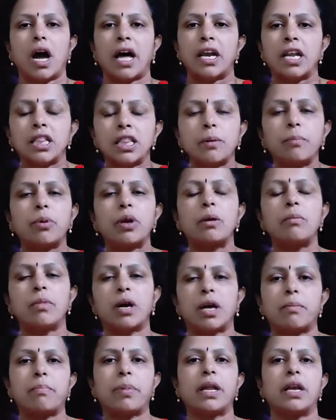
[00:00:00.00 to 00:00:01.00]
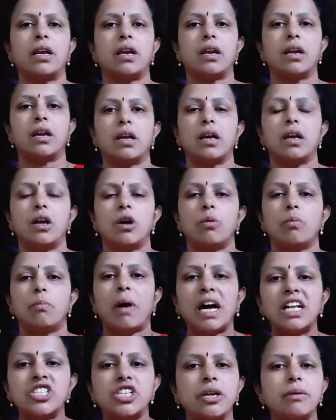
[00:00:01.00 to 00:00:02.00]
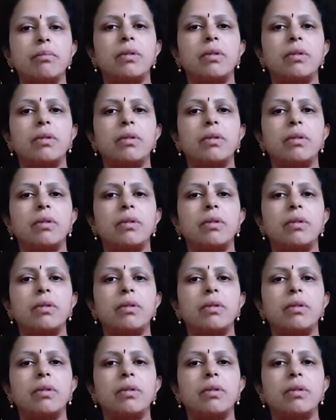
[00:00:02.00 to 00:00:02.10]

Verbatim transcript: అనంతపురం అర్బన్ మాజీ